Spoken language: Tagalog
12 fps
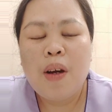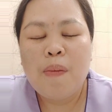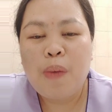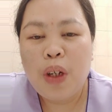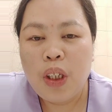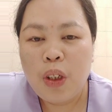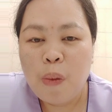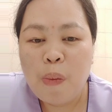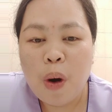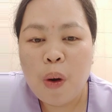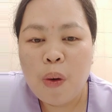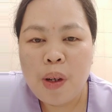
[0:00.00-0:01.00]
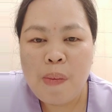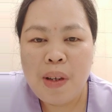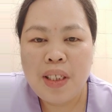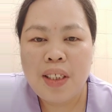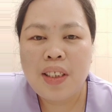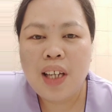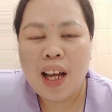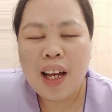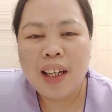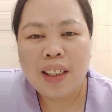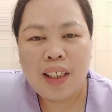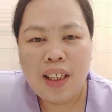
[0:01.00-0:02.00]
pwede niyo po akong i-message
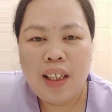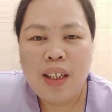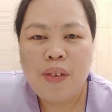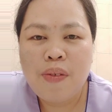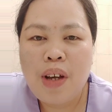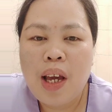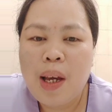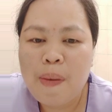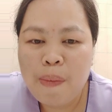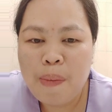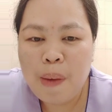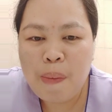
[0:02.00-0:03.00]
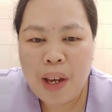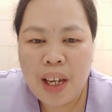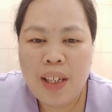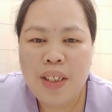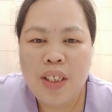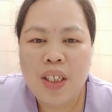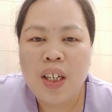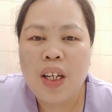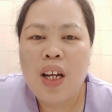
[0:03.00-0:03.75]
sa aking FB page.